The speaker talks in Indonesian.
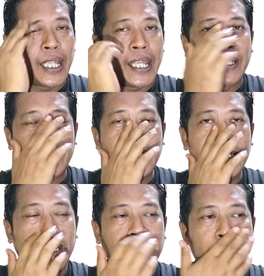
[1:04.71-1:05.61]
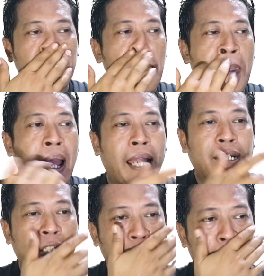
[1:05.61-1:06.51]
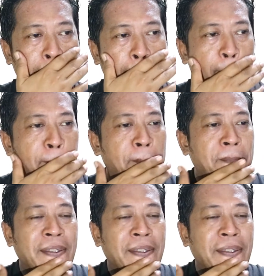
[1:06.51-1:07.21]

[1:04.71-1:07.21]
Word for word: IG dan ada juga yang